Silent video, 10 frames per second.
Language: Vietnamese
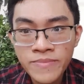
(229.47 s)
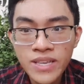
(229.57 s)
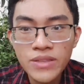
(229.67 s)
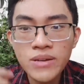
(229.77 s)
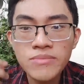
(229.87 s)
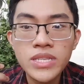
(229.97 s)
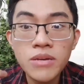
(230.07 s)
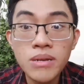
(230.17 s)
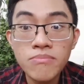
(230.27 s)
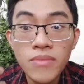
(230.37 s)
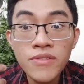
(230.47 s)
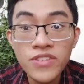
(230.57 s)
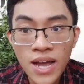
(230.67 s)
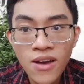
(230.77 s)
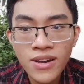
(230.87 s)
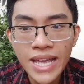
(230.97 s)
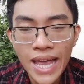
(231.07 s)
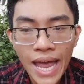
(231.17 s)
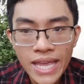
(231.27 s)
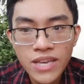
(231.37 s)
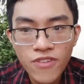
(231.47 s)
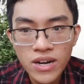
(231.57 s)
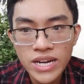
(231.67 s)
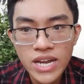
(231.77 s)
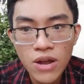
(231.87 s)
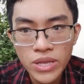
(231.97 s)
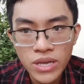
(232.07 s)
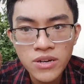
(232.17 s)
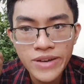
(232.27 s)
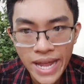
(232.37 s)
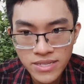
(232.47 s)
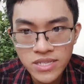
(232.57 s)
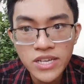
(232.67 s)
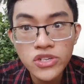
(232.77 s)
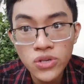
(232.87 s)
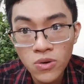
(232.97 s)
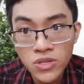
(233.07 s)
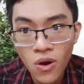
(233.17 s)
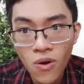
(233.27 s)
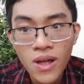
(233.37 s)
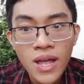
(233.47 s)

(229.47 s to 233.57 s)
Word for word: kiểu như như mình mới vừa nói đó cả hai nhân vật này đều là những người anti social